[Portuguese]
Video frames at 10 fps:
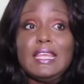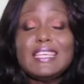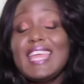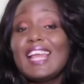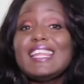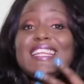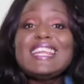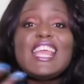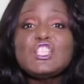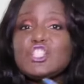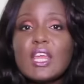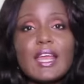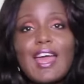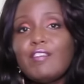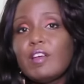que ela nem
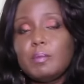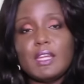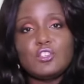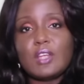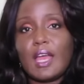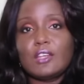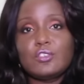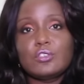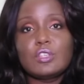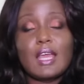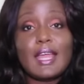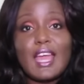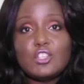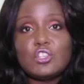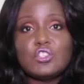chegava a abrir as caixas, que a
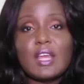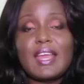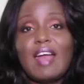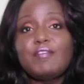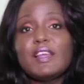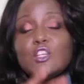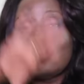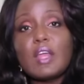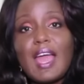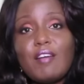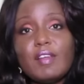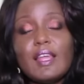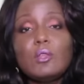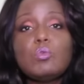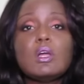caixa chegava e ela jogava
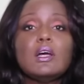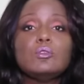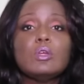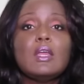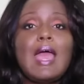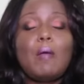lá num canto